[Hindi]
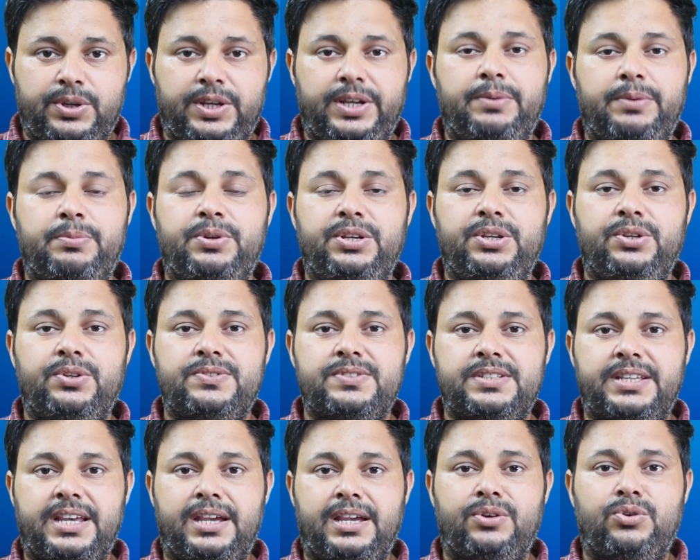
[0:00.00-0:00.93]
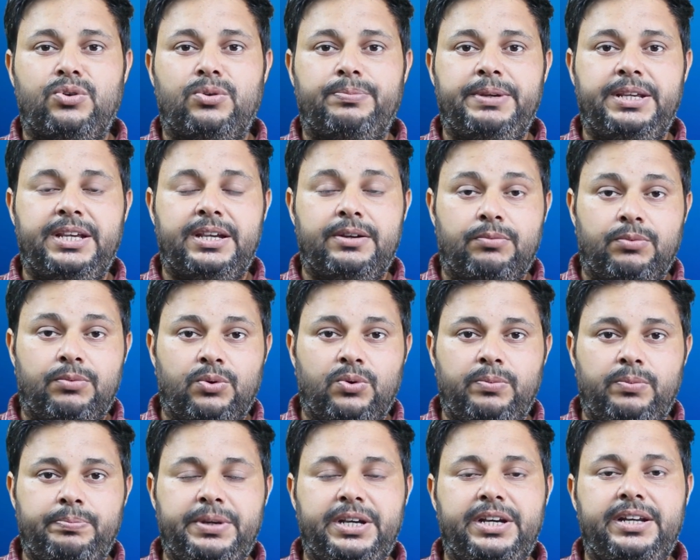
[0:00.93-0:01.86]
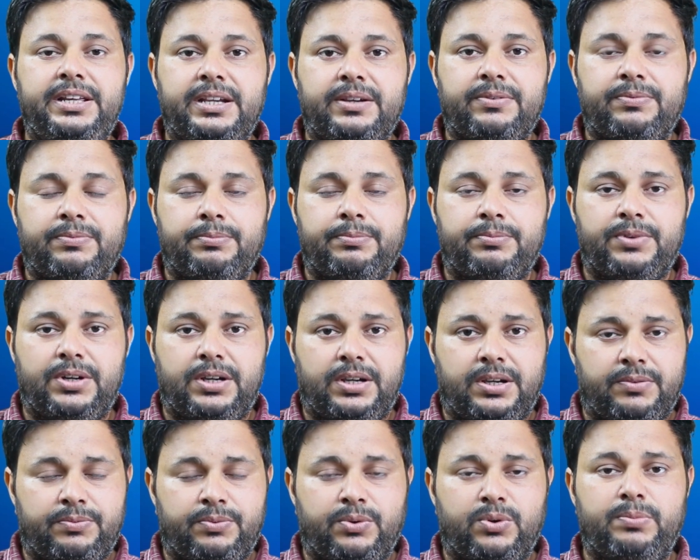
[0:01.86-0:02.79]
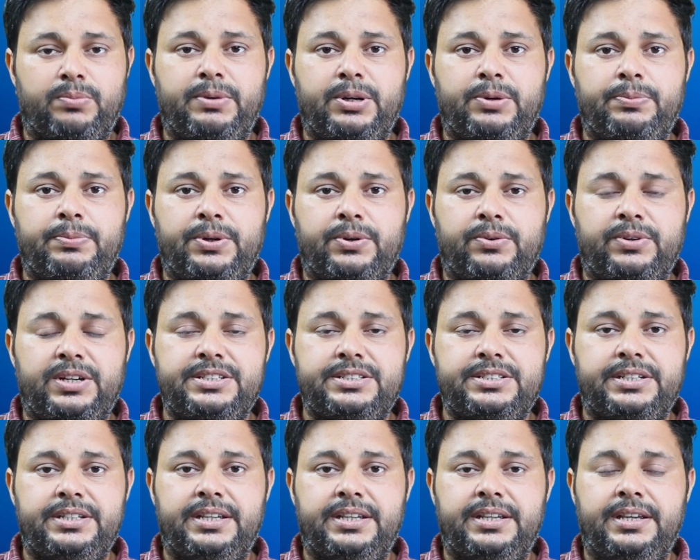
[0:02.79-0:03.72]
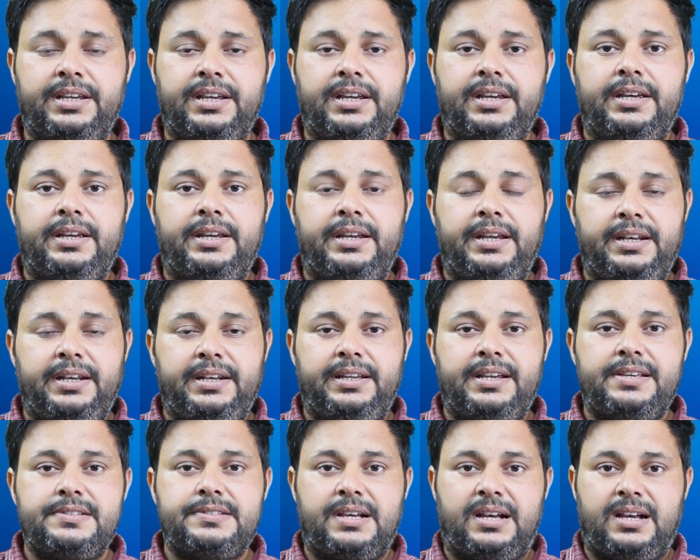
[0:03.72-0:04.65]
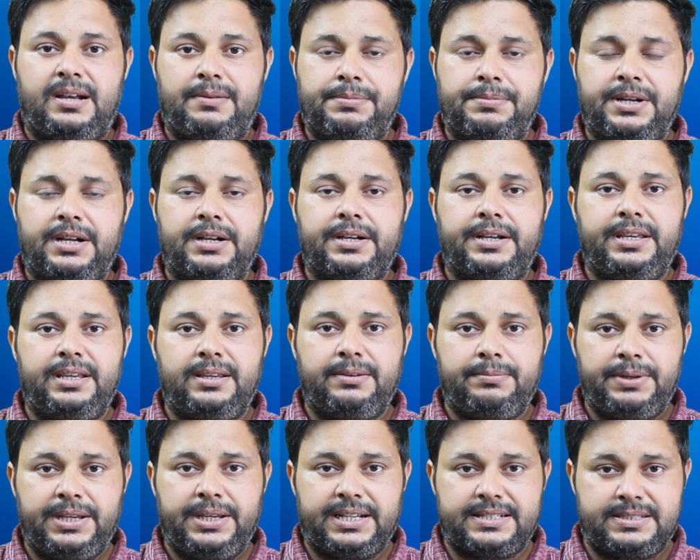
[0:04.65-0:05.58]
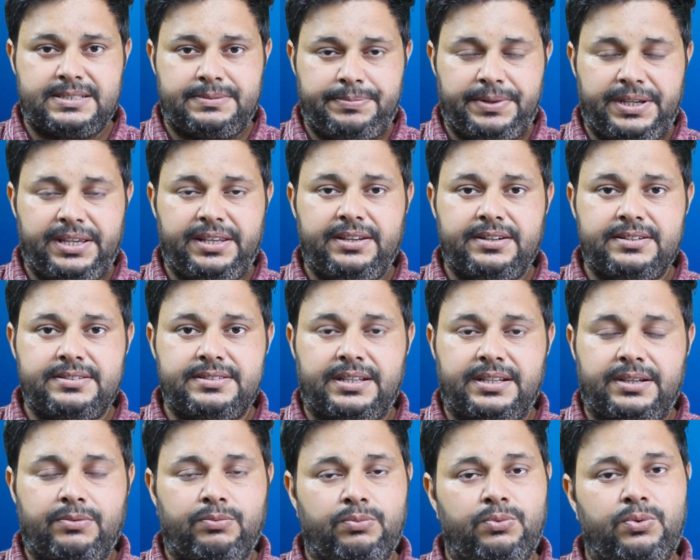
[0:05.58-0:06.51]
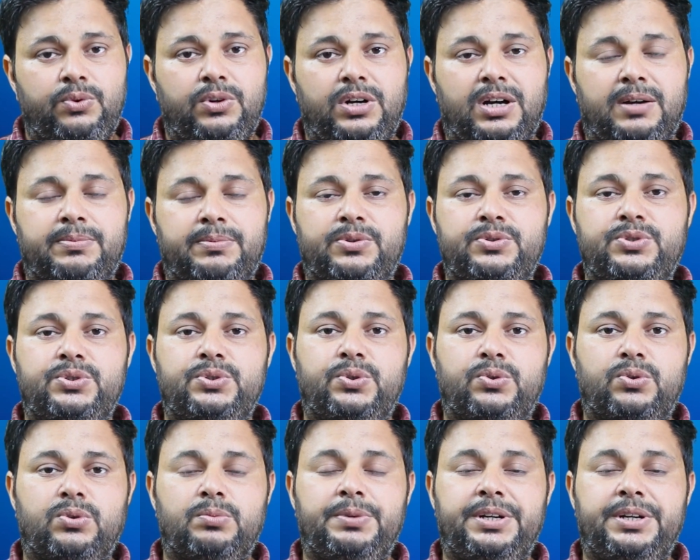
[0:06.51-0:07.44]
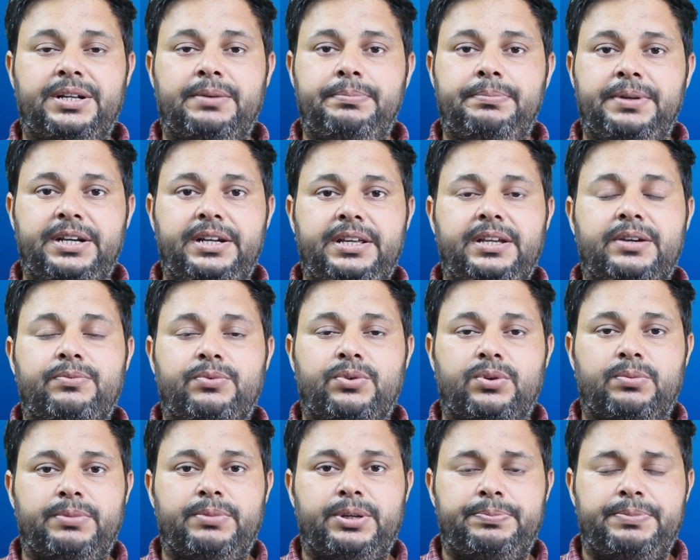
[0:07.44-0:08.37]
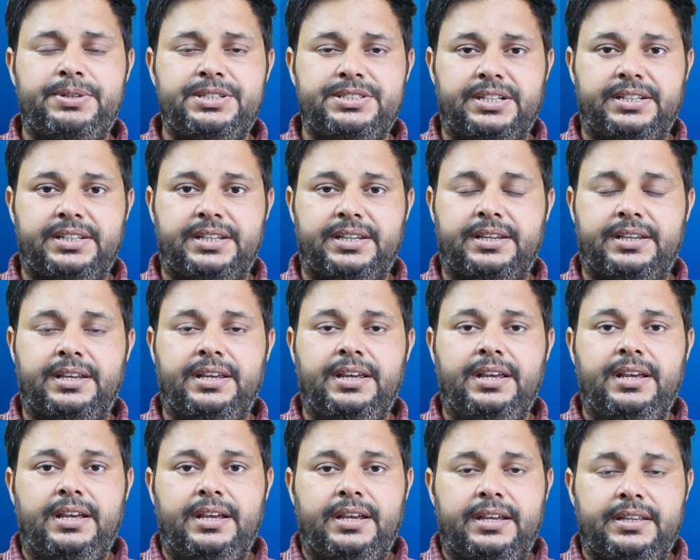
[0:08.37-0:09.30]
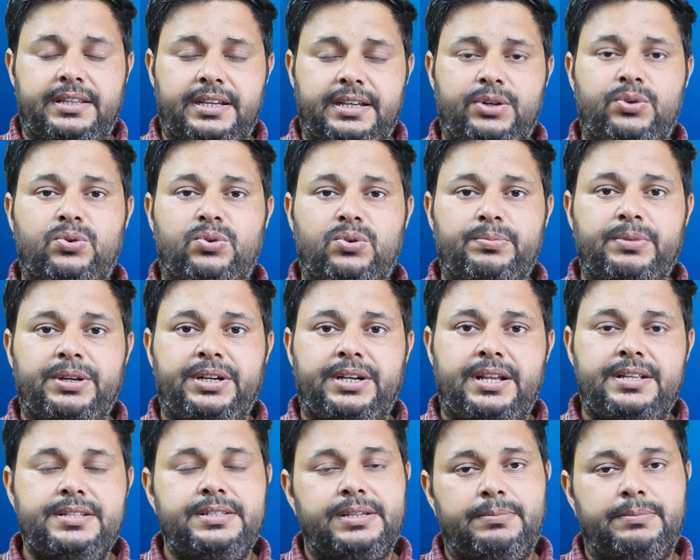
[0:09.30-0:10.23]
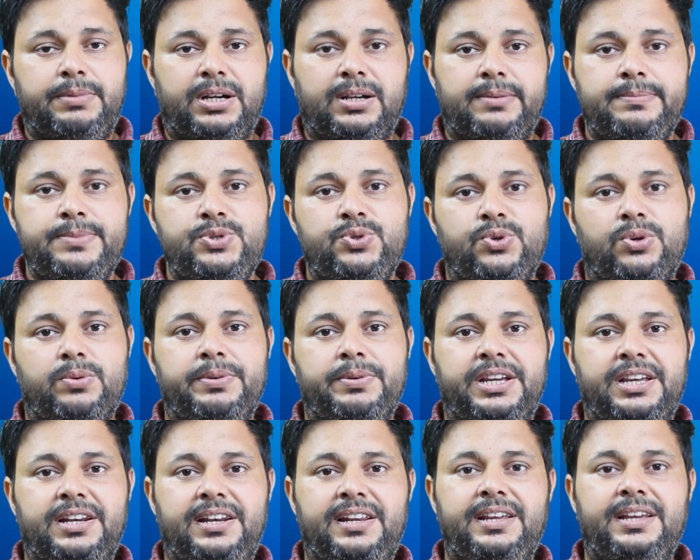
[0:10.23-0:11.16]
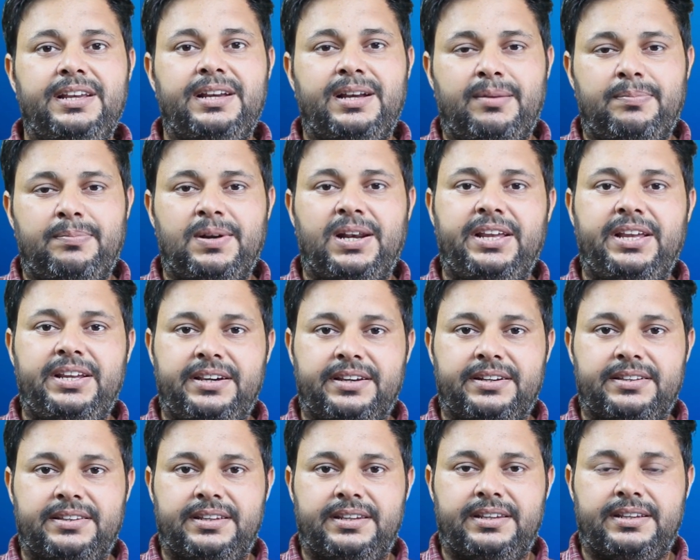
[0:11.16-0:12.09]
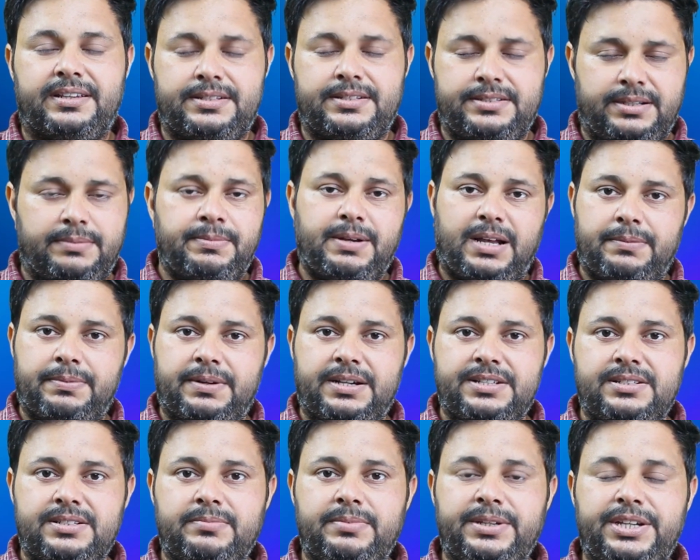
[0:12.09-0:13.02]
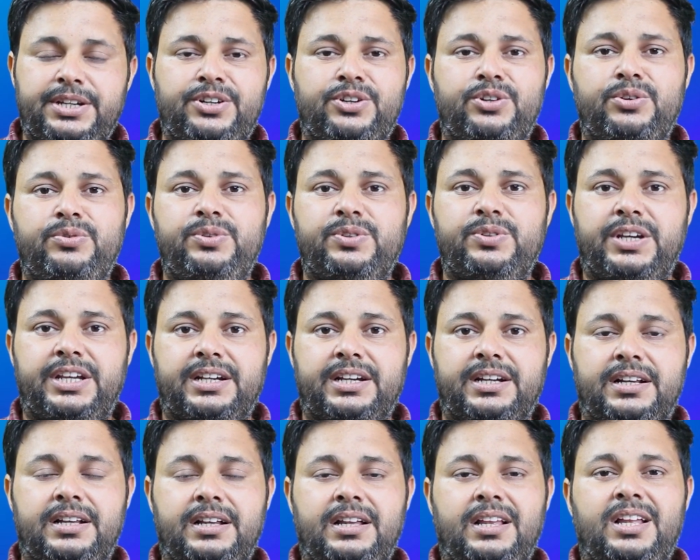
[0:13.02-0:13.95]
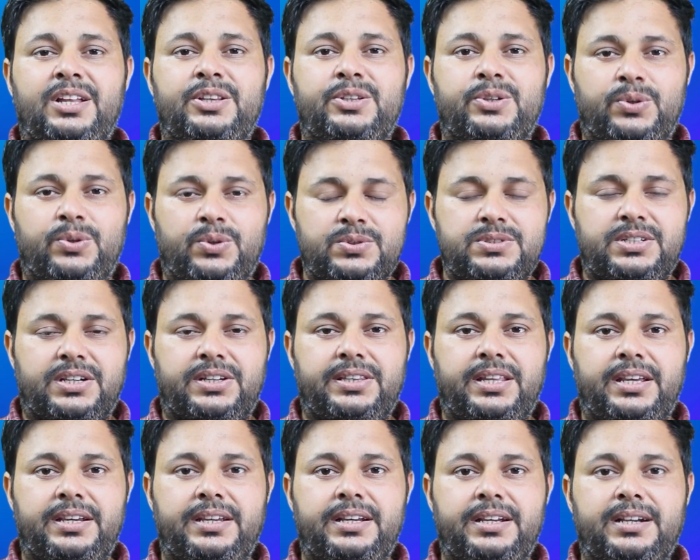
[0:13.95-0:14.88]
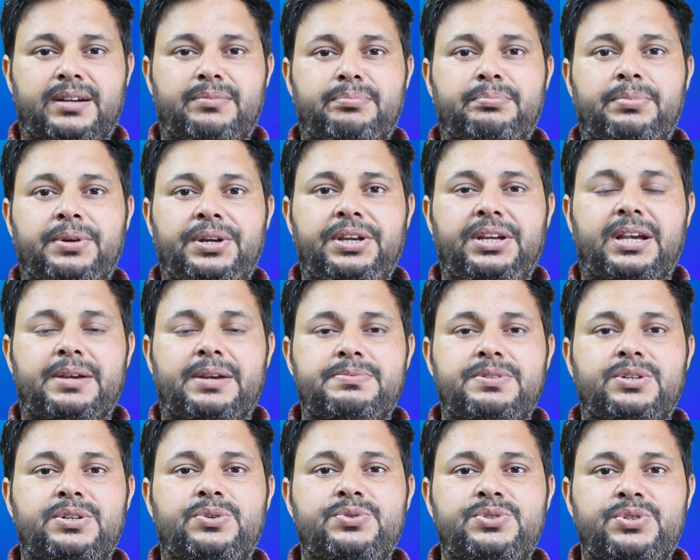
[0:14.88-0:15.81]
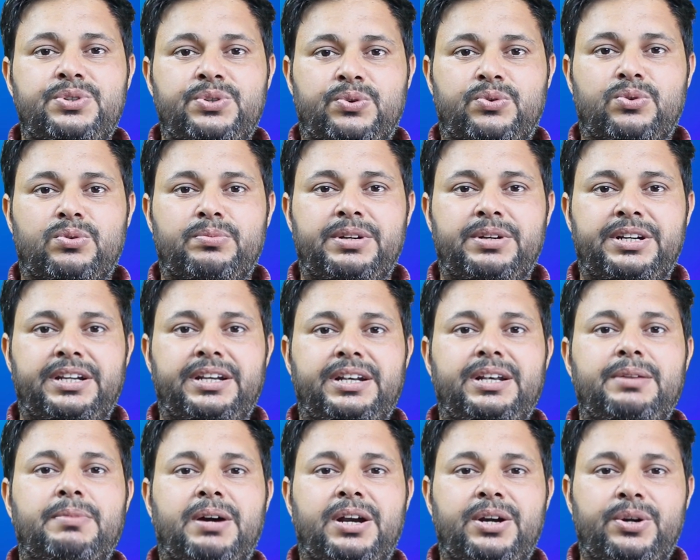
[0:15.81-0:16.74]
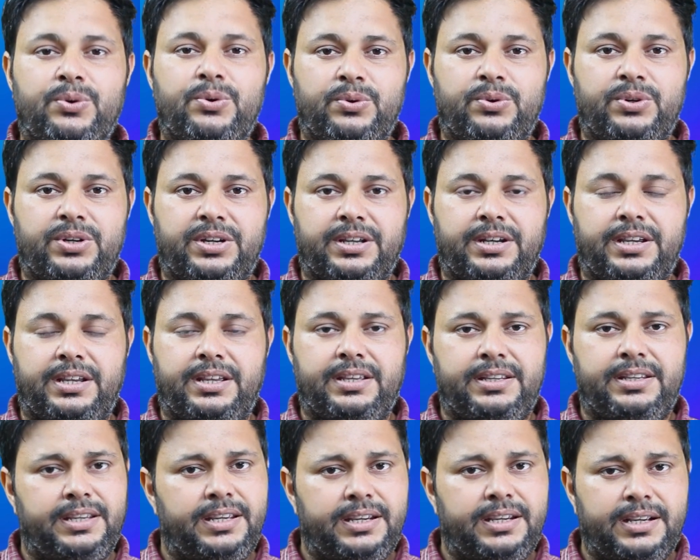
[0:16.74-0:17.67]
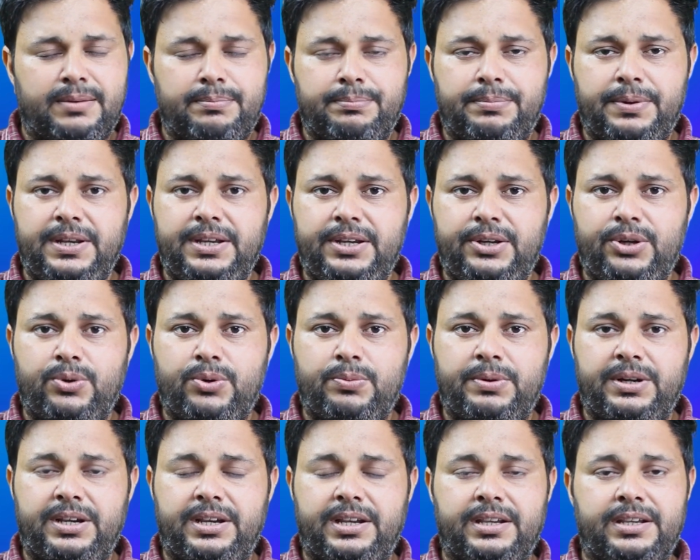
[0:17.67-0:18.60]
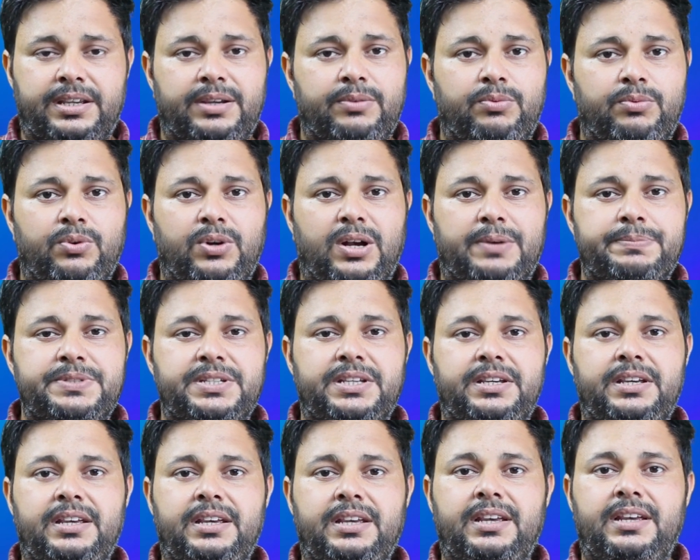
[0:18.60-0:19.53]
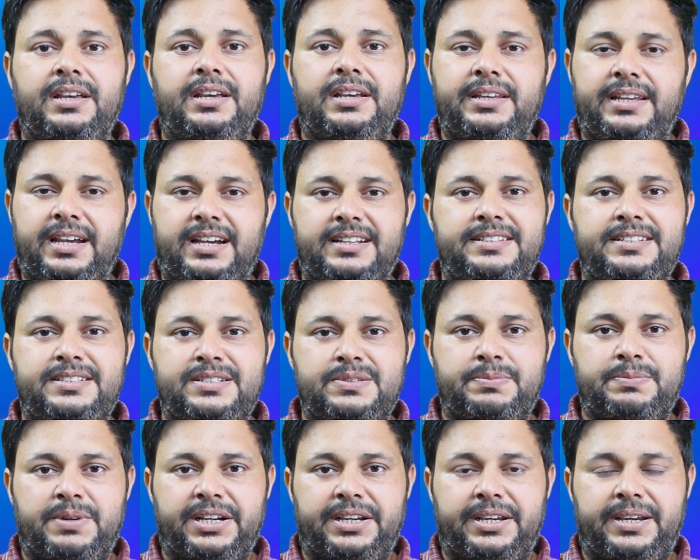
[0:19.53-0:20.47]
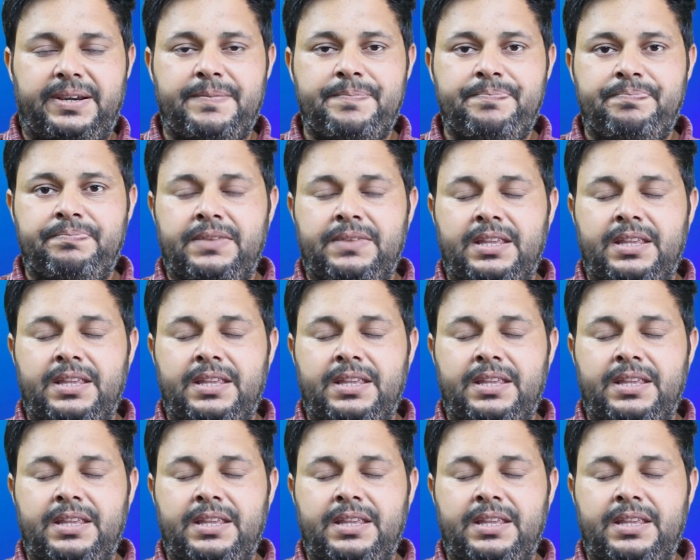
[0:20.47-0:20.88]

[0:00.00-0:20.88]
पूरी की पूरी जो स्कैन कॉपी है वो पीडीएफ फॉर्मेट में होनी चाहिए इनकेस आपका कहीं पे एक्सपीरियंस है वो आपको जो डॉक्यूमेंट है पीडीएफ फॉर्मेट में चाहिए ये डॉक्यूमेंट हैं जब हम जॉब के लिए अप्लाई करते हैं जब आपका जब इंटरव्यू आएगा तो हो सकता है कि कंपनी आपसे कुछ डॉक्यूमेंट की डिमांड और करे ये कंपनी के ऊपर है कि वो आपसे क्या चीज़ मांगे